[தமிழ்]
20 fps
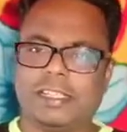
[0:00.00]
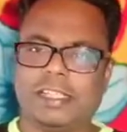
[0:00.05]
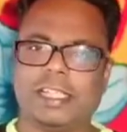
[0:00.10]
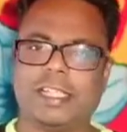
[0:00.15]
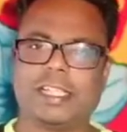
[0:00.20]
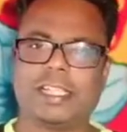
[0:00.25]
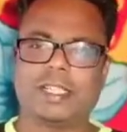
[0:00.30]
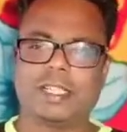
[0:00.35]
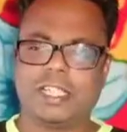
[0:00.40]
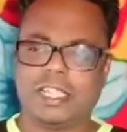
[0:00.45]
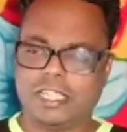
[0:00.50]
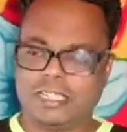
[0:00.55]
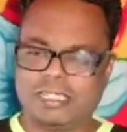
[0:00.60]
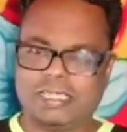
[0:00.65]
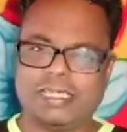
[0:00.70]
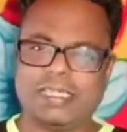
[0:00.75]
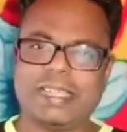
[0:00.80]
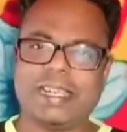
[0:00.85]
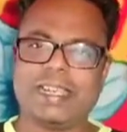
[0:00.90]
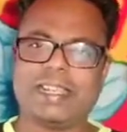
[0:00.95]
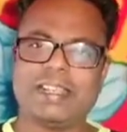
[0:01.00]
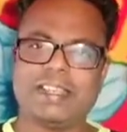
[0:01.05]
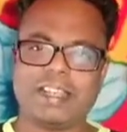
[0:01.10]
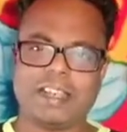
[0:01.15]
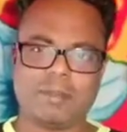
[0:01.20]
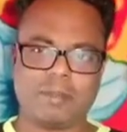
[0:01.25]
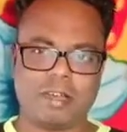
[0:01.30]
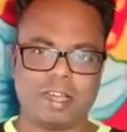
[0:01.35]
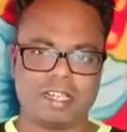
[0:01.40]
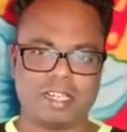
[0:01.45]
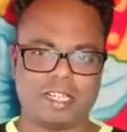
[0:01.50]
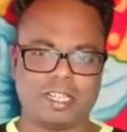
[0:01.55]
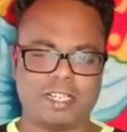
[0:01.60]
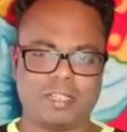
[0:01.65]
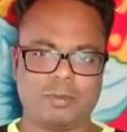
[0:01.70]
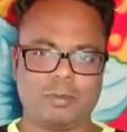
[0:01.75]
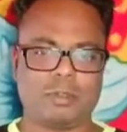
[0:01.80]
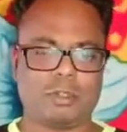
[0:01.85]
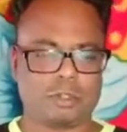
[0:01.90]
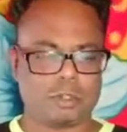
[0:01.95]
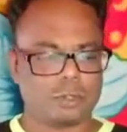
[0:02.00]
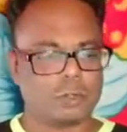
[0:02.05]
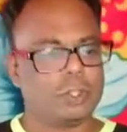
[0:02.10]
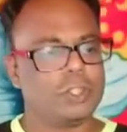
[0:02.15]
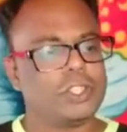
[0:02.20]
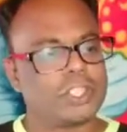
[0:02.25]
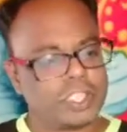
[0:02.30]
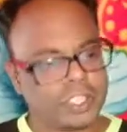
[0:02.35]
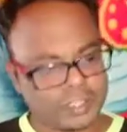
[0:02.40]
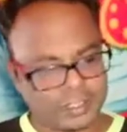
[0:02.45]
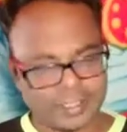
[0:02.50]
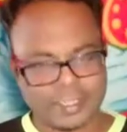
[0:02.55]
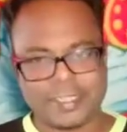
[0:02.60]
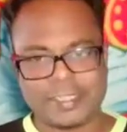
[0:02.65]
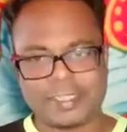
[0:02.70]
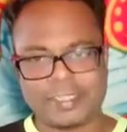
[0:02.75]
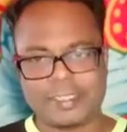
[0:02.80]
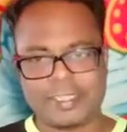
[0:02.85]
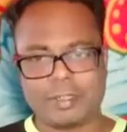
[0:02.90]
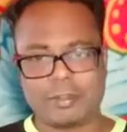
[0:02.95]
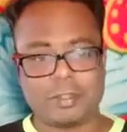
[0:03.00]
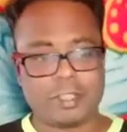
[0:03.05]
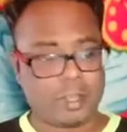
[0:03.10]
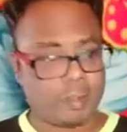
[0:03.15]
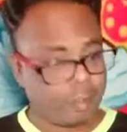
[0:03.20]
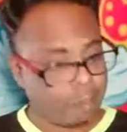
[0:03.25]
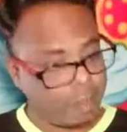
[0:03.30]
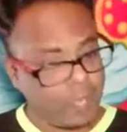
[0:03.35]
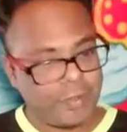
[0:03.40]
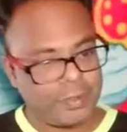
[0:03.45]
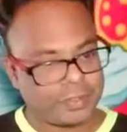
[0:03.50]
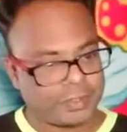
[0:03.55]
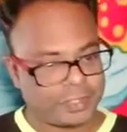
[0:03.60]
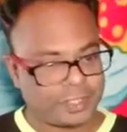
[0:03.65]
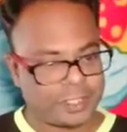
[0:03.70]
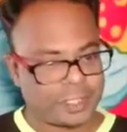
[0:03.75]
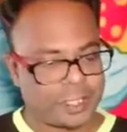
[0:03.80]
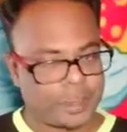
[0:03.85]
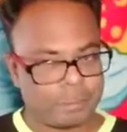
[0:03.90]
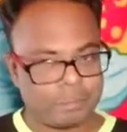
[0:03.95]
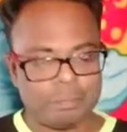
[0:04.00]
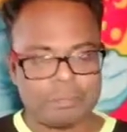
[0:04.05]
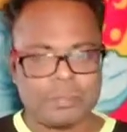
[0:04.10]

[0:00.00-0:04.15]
எனக்கு நிரந்தரமான ஒரு சொல்யூஷன் கிடைக்குது என்னுடைய பாவத்திற்கு